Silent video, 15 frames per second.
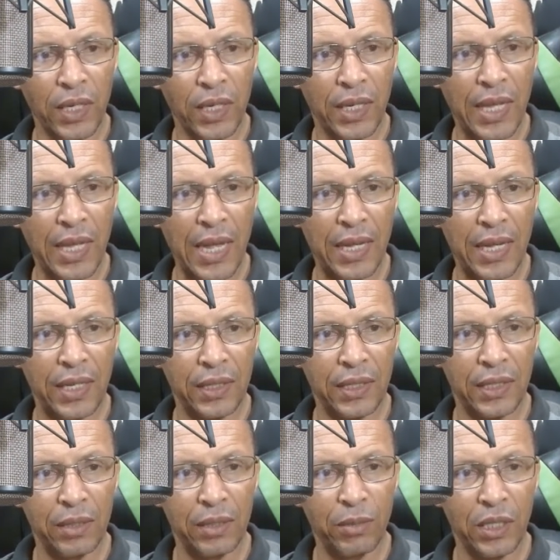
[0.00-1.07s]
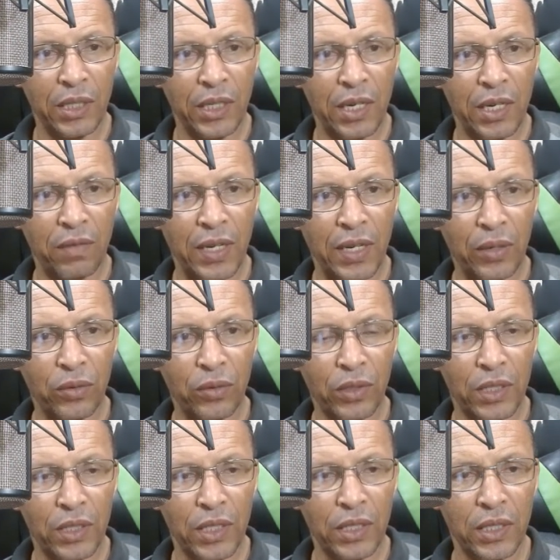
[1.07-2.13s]
E ao clicar em cima dele,
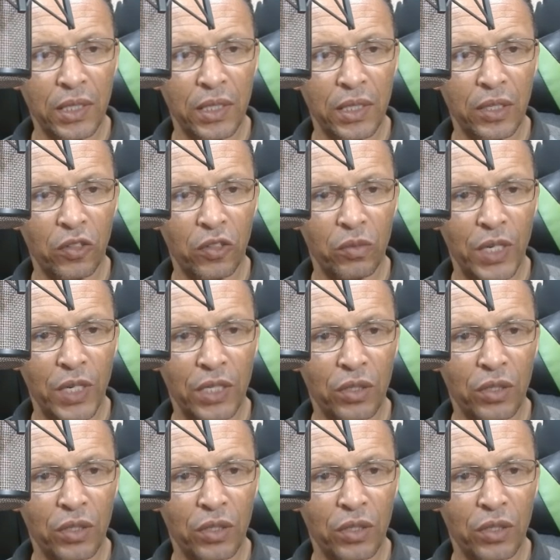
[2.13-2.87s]
vai acontecer isso aqui,